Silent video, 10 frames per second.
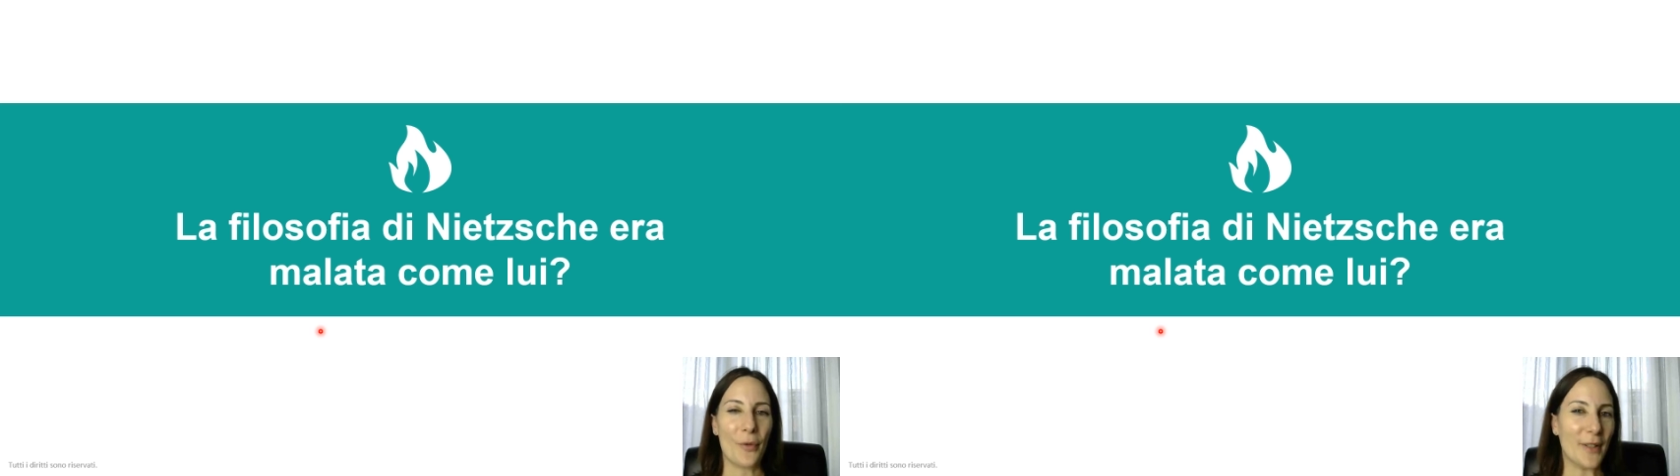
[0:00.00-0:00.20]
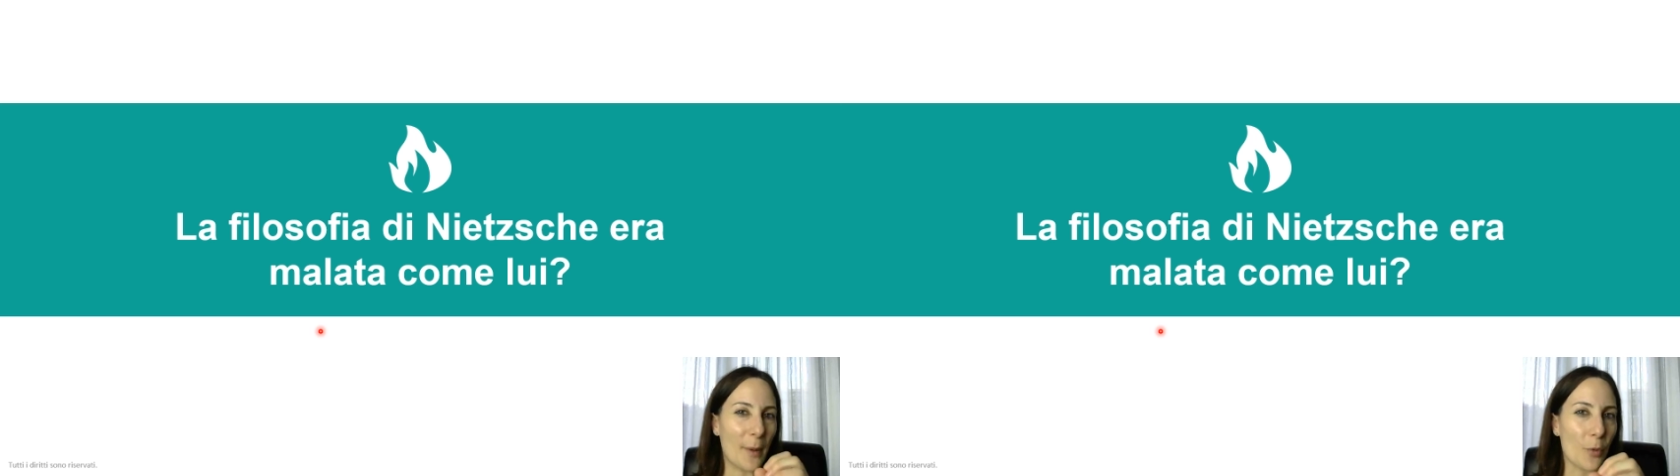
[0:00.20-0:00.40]

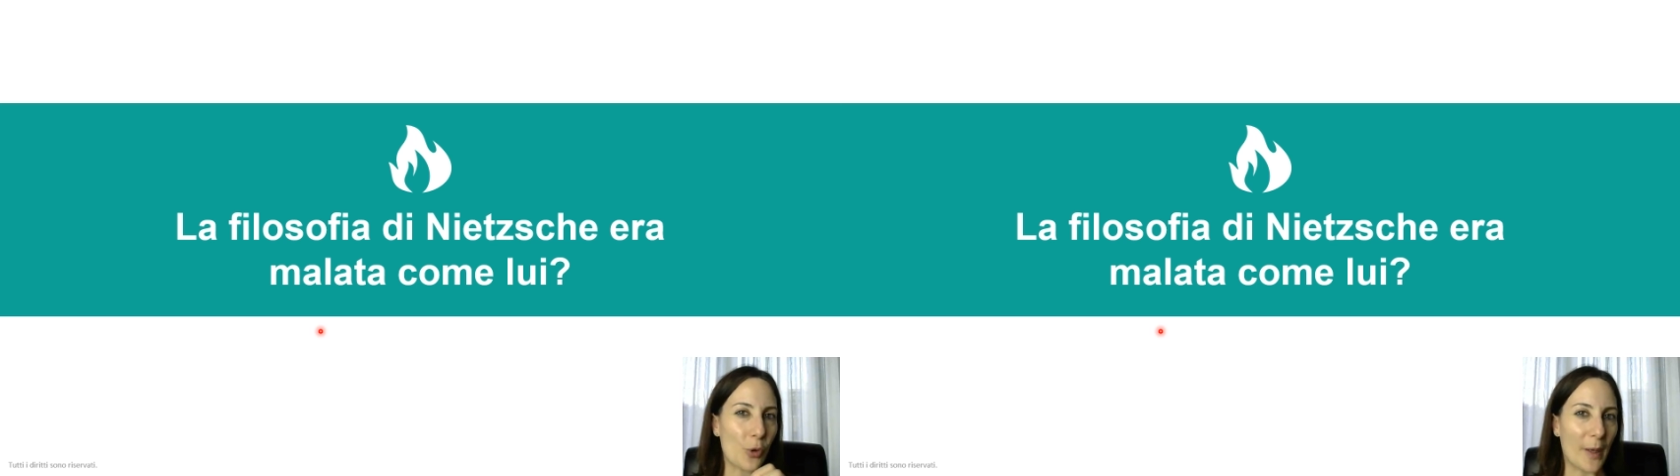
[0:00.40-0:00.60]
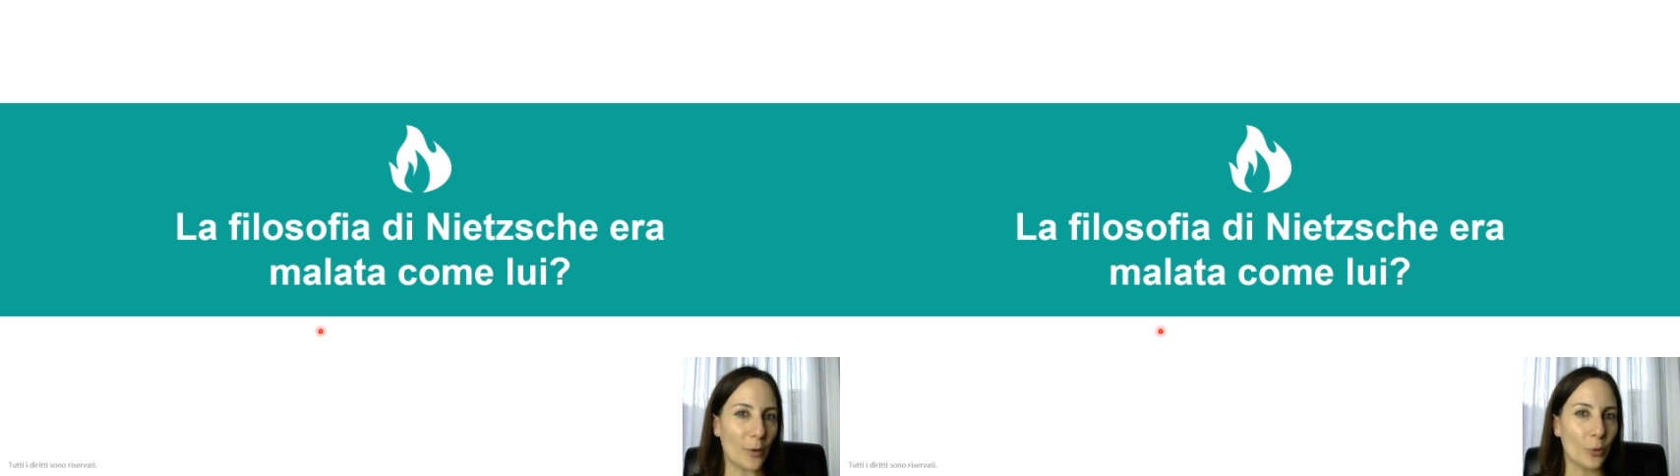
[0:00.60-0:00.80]
vedremo
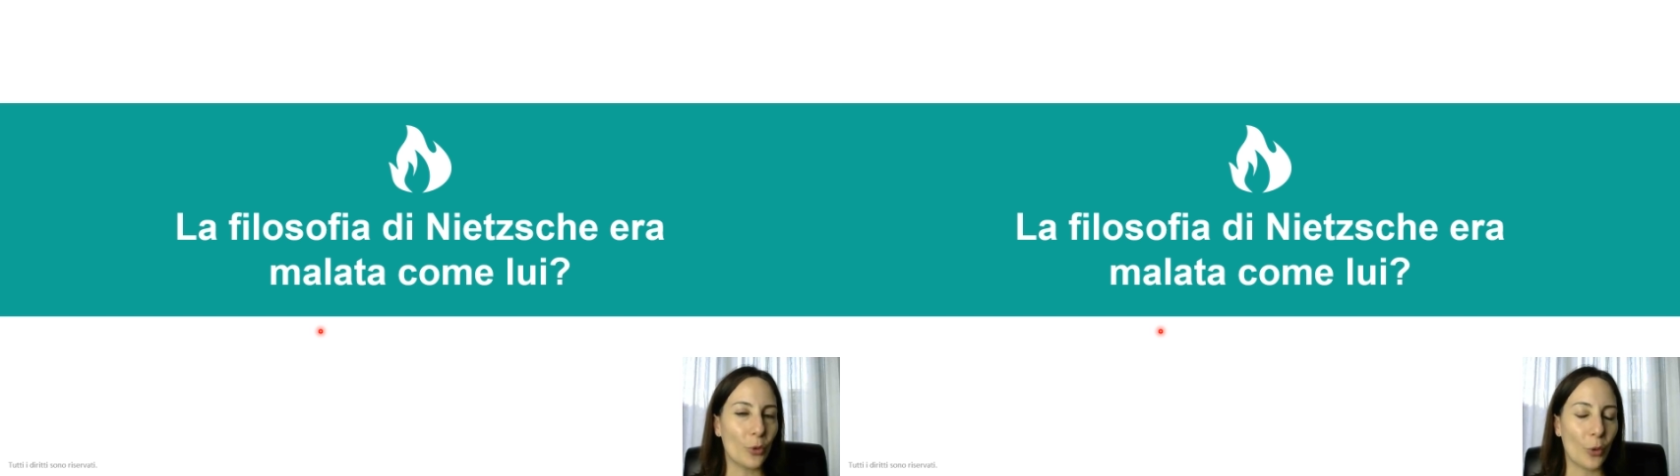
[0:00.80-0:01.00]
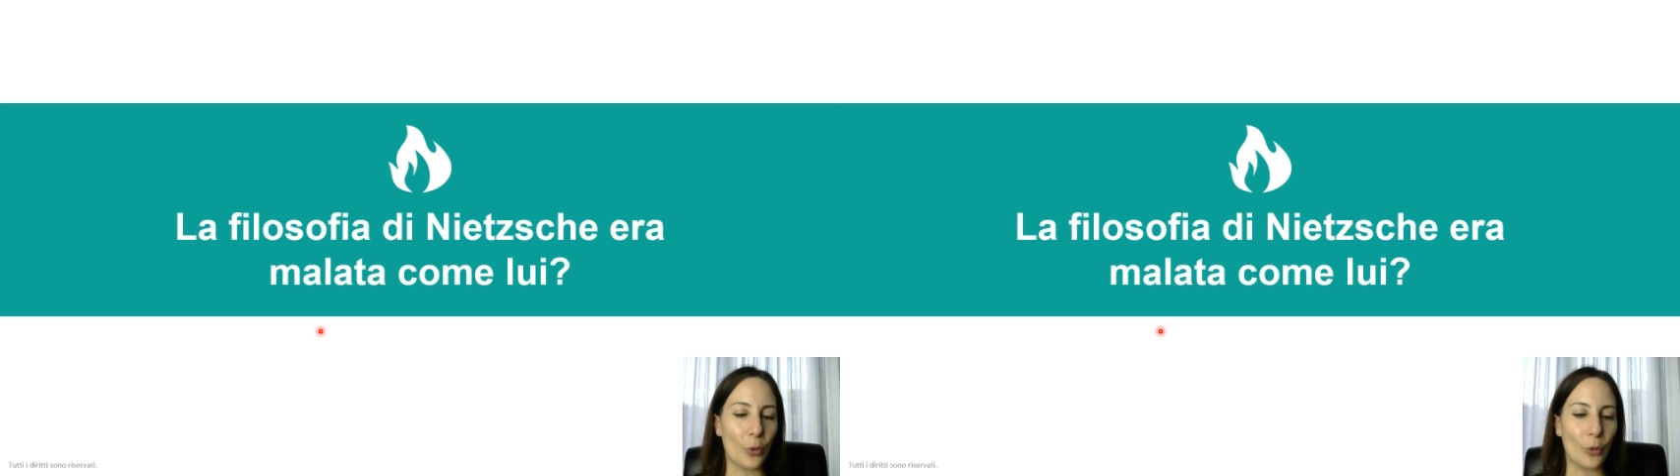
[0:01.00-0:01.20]

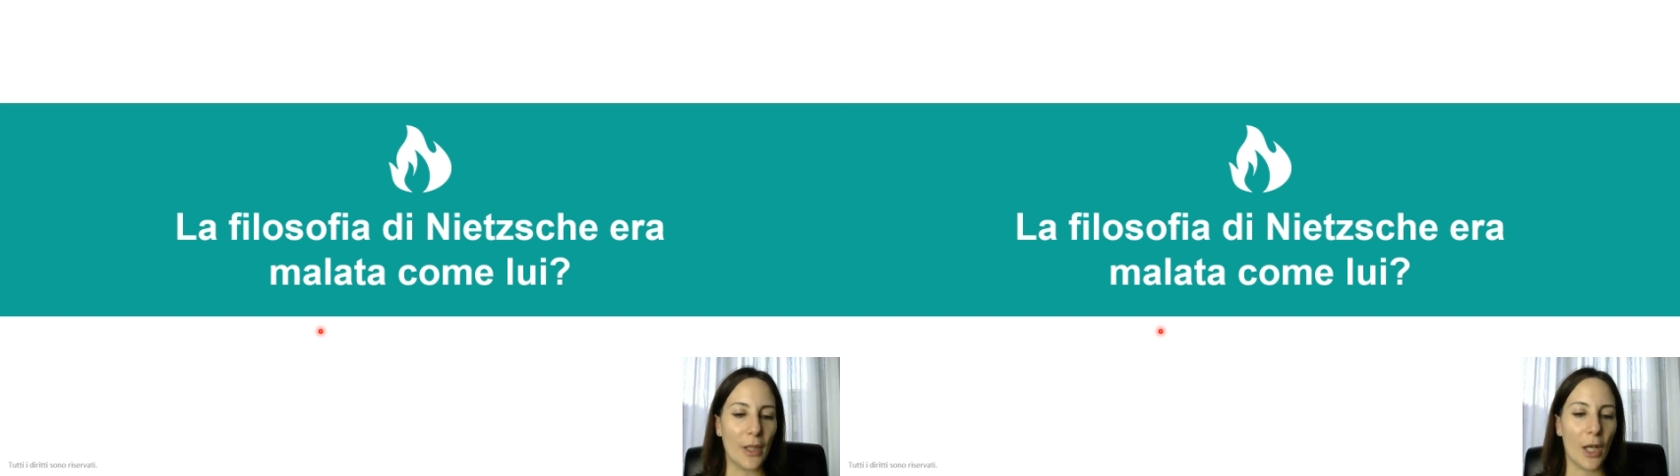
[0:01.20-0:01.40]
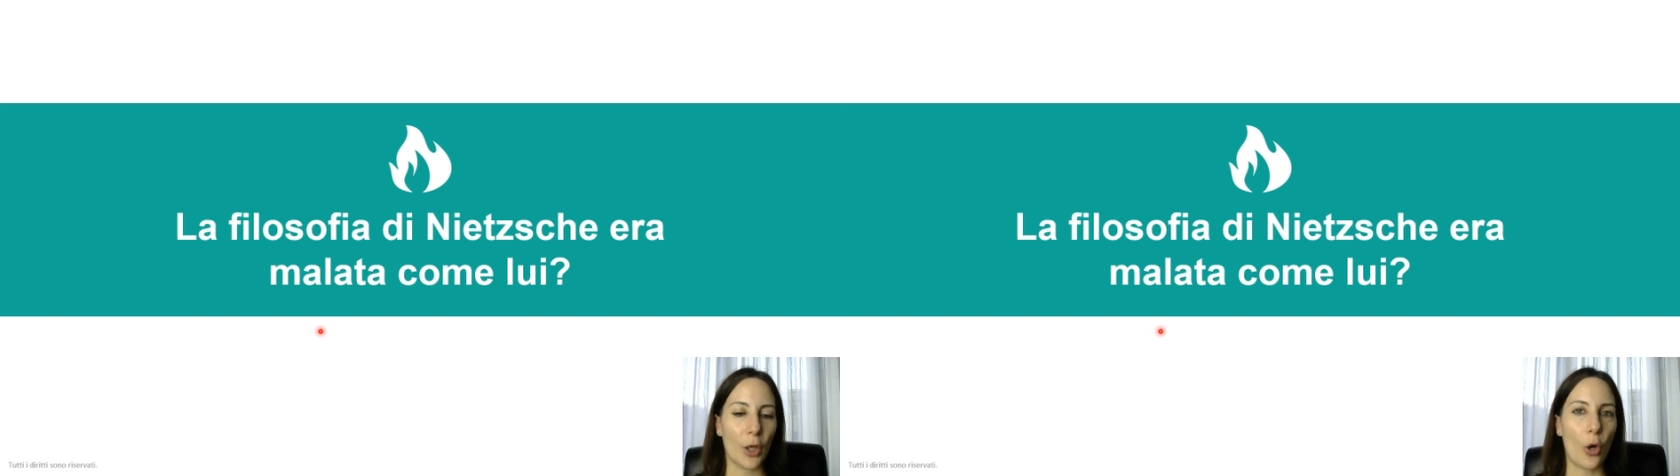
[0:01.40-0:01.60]
soprattutto
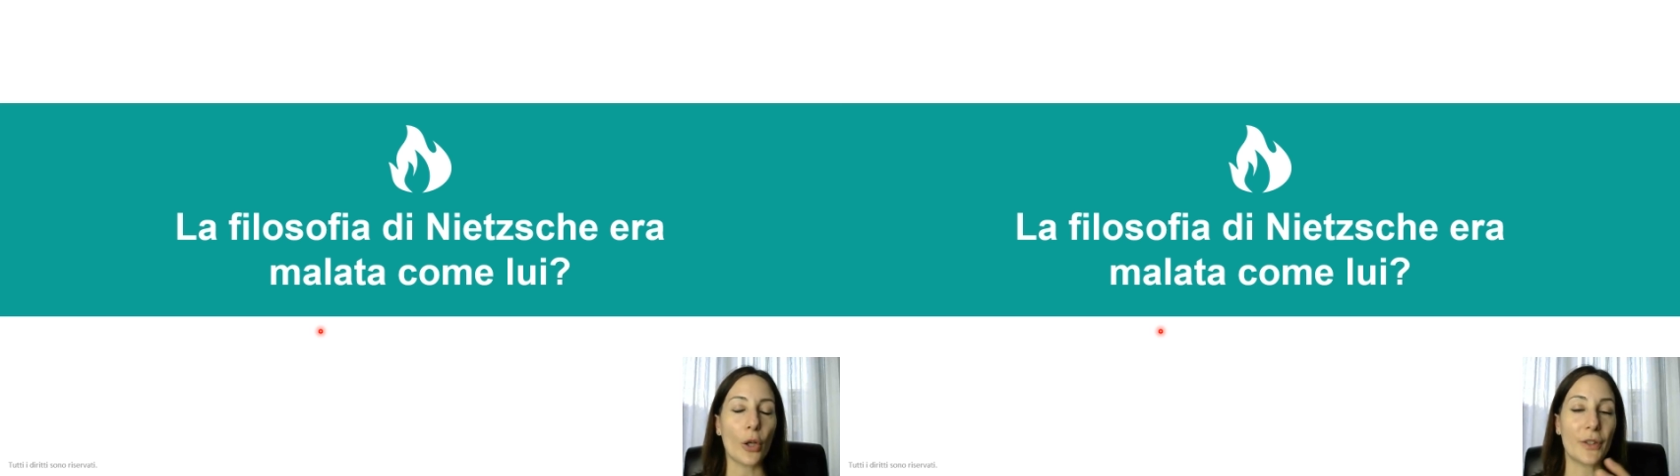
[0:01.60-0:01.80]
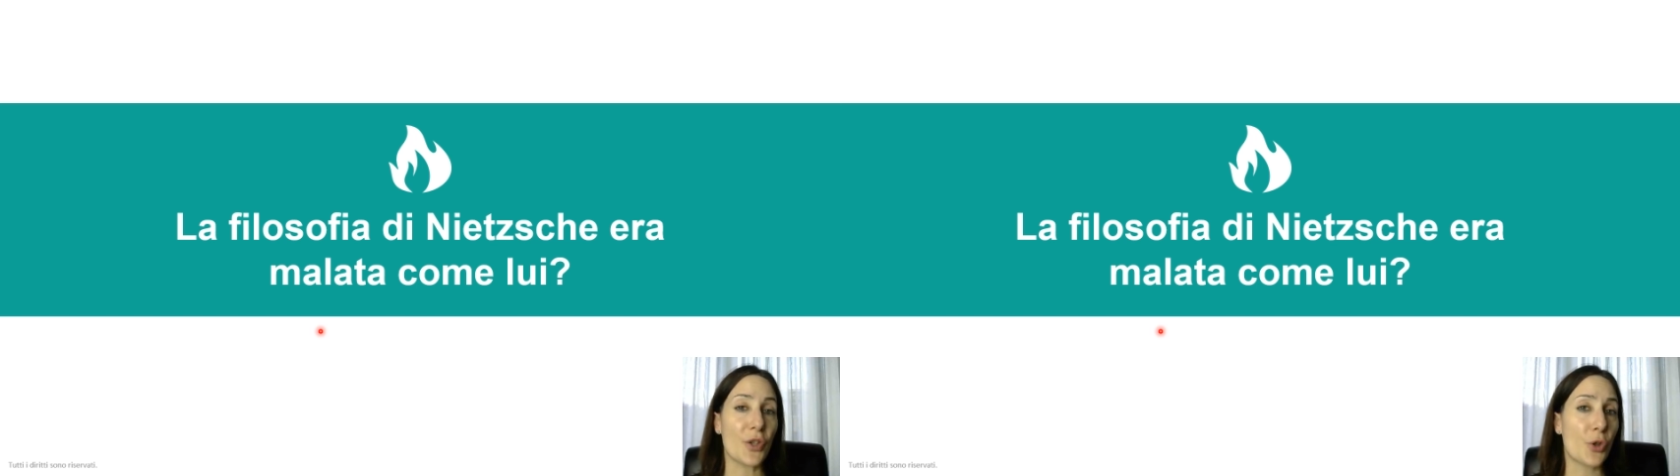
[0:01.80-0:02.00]
con
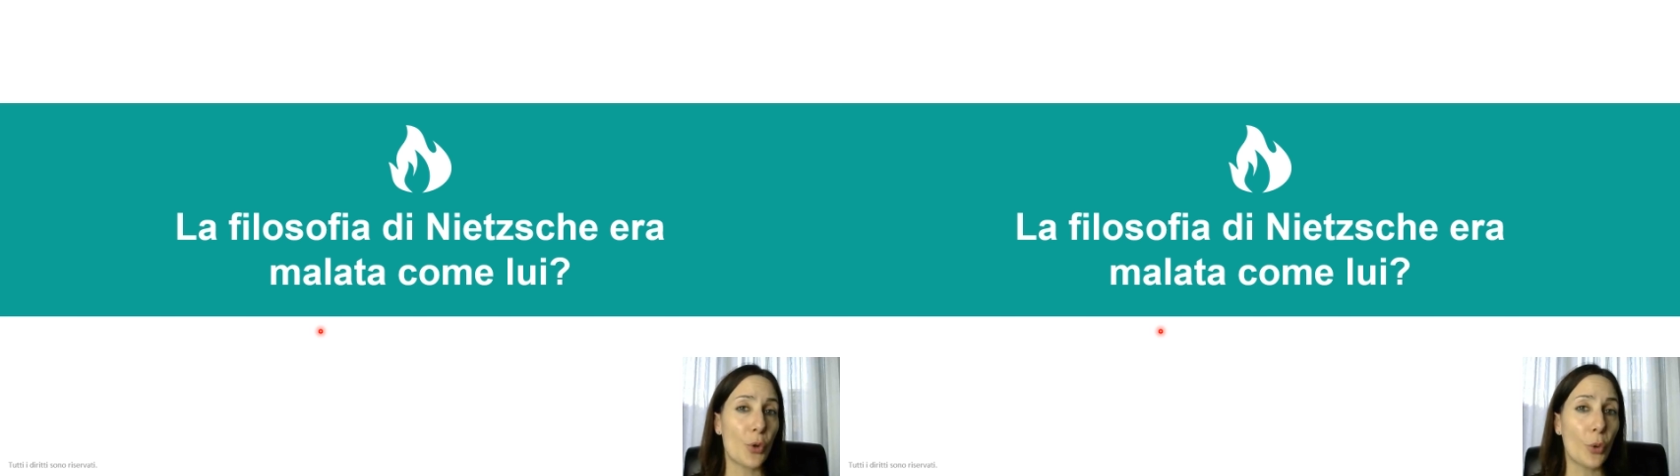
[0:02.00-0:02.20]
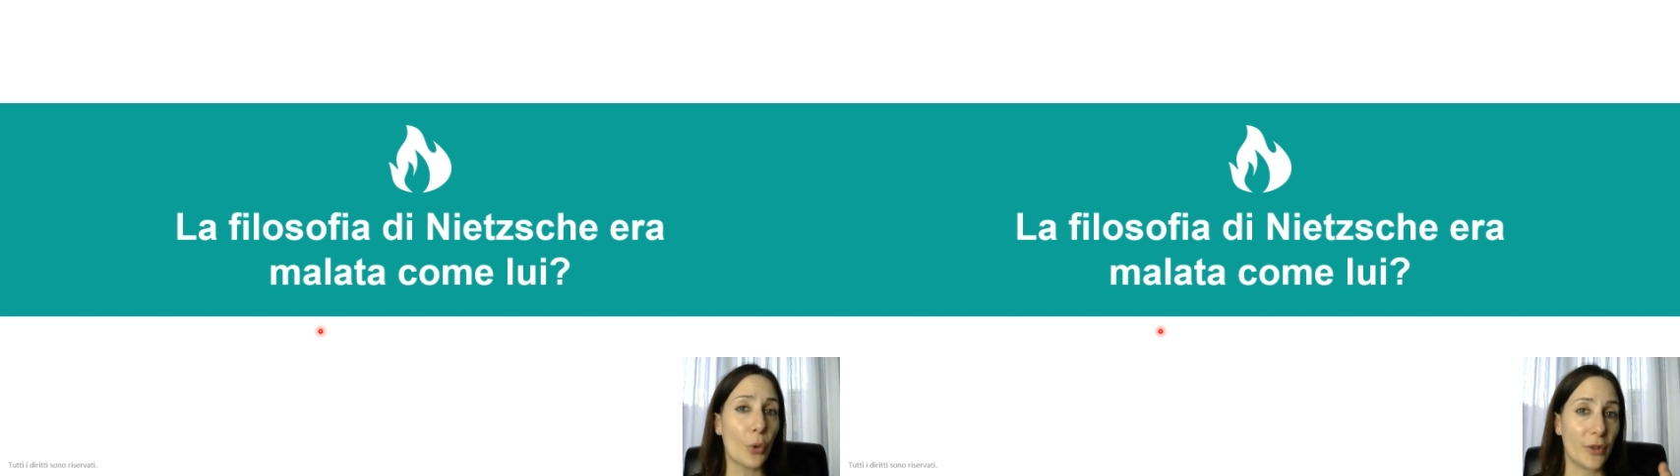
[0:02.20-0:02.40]
God is
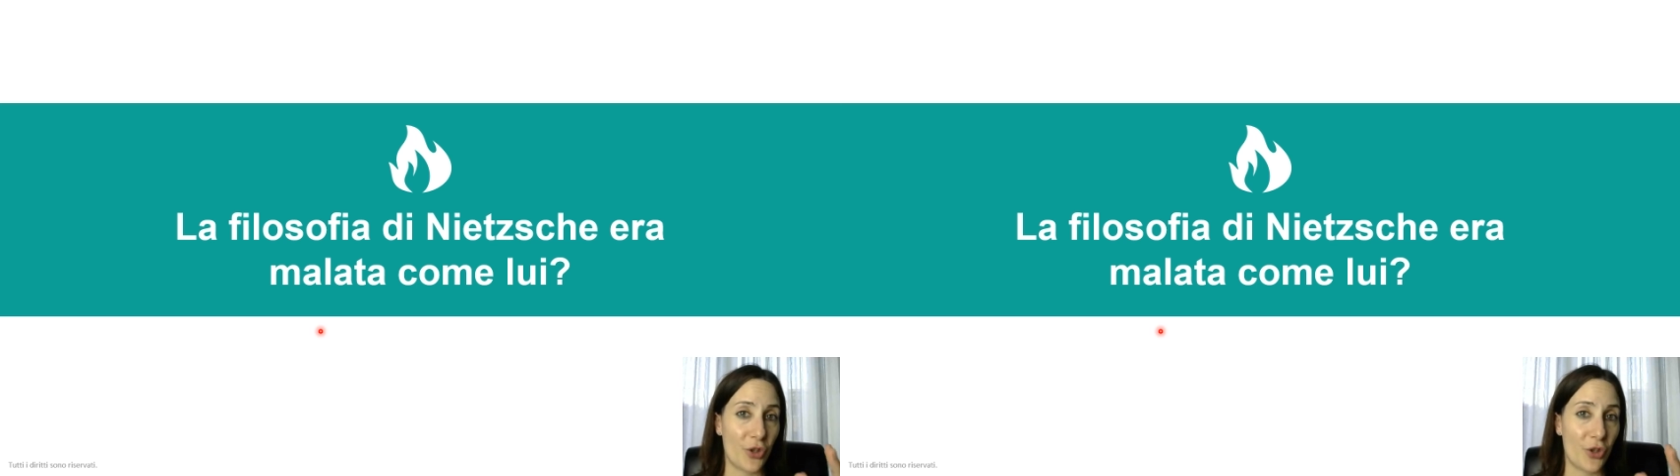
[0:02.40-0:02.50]
taught,